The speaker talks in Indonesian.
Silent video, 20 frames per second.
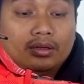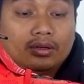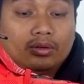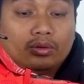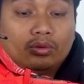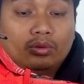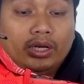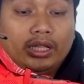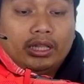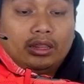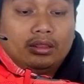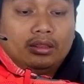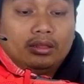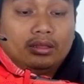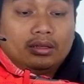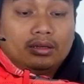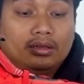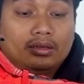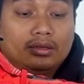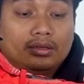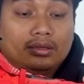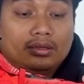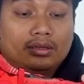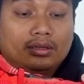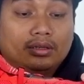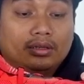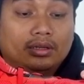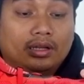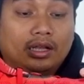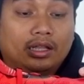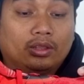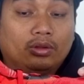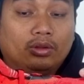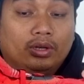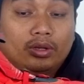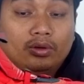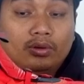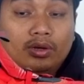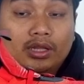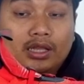kulit nggak tahu
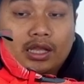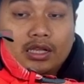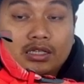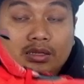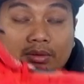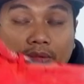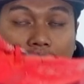nih kulit asli